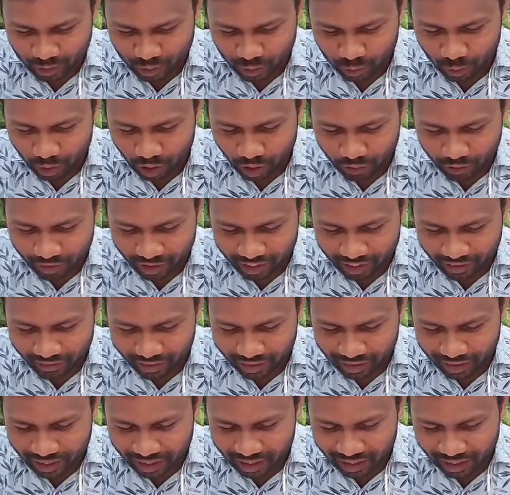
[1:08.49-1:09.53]
சுபாவ
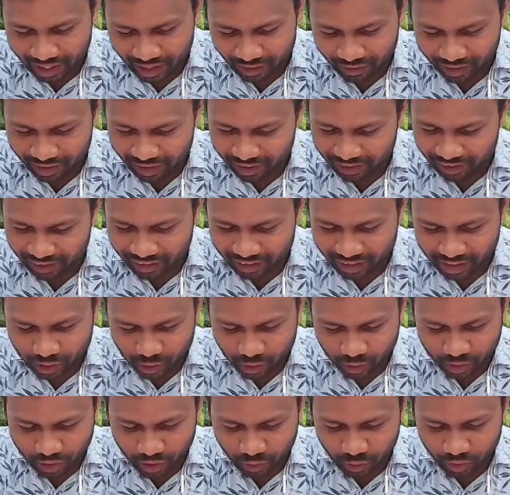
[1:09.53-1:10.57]
கிளைவைகளாகி அவர்கள் தங்கள்
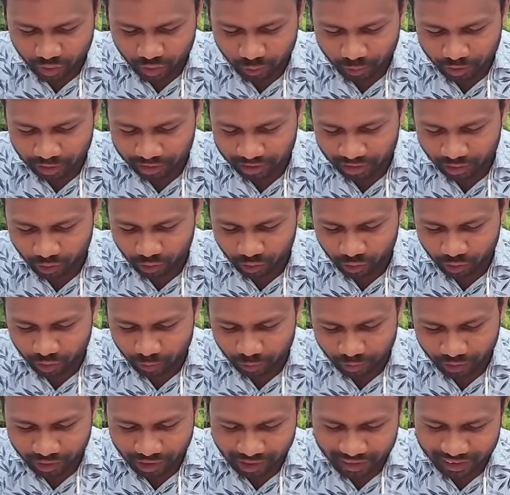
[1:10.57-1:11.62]
சுய ஒளிவு மரத்தில் ஒட்ட
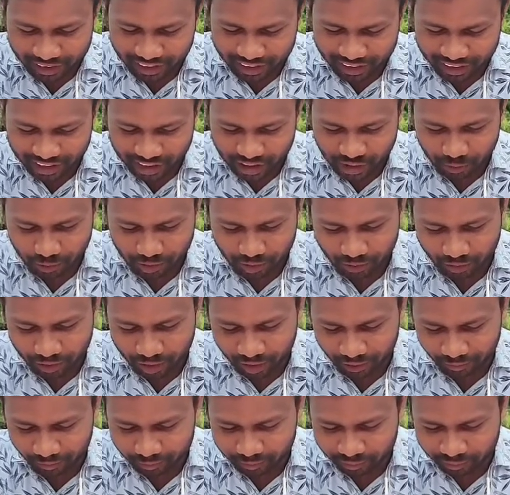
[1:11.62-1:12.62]
வைக்கப்படுவது அதிக நிச்சயம் அல்லவா